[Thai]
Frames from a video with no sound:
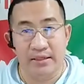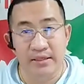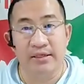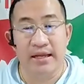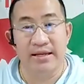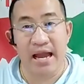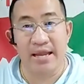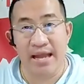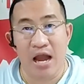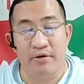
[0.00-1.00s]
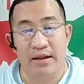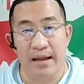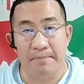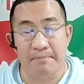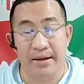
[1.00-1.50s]
ขึ้นระยะยาวเนี่
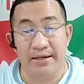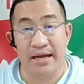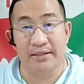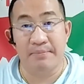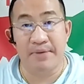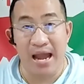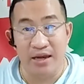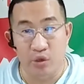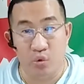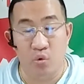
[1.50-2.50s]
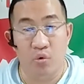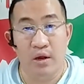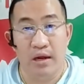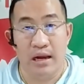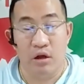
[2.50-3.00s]
ยมันยังทำงานอยู่
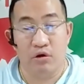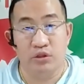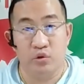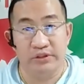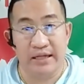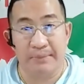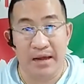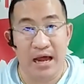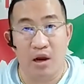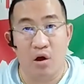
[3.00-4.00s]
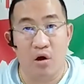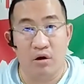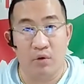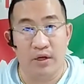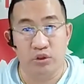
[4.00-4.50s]
แล้วก็จุดสับขาหลอก
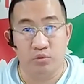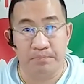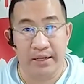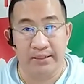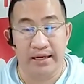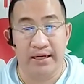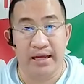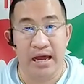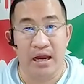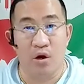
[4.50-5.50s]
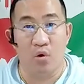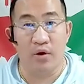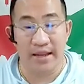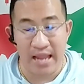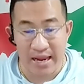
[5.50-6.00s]
หรือว่าจุดเปลี่ยนเทนขาลง
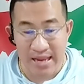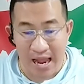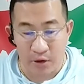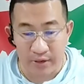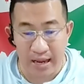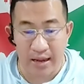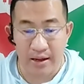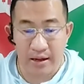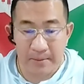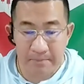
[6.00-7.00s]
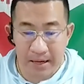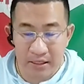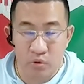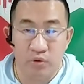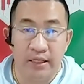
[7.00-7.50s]
ระยะยาวเนี่ย มัน
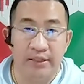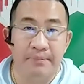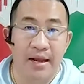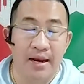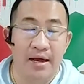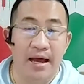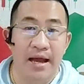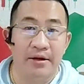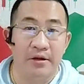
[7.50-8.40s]
อยู่ที่ตำแหน่งราคา